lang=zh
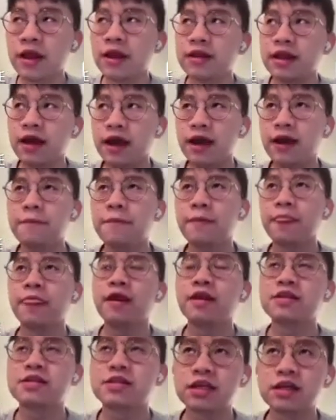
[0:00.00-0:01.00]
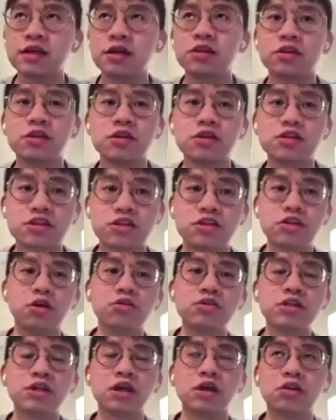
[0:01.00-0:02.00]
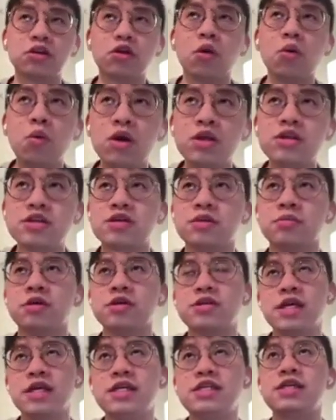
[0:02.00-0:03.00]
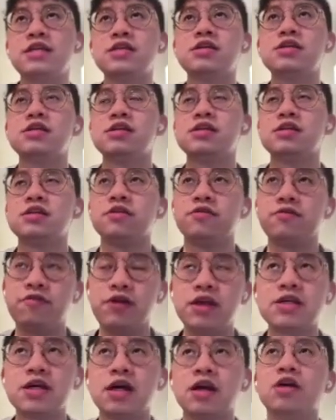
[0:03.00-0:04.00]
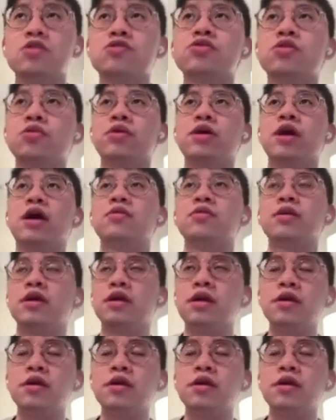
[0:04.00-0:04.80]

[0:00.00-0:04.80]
那这个使用者都问什么这一件事情是非常的重要的，